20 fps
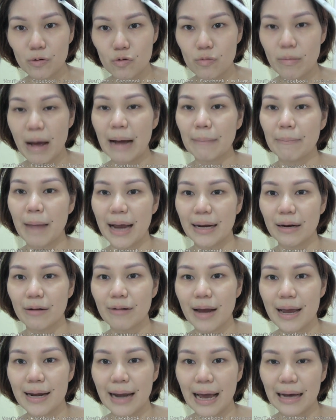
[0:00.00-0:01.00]
รู้มากมาย
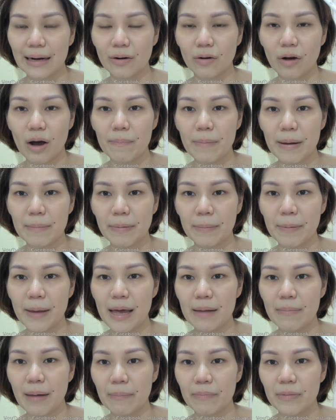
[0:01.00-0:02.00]
เท่าไหร่นัก แล้วก็เป็นประเภ
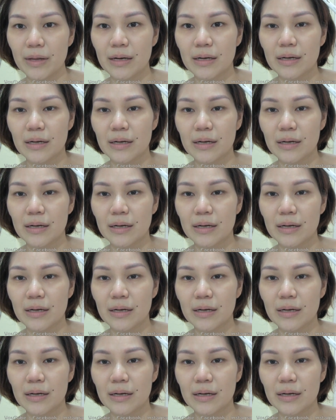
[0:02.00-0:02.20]
ทแบบ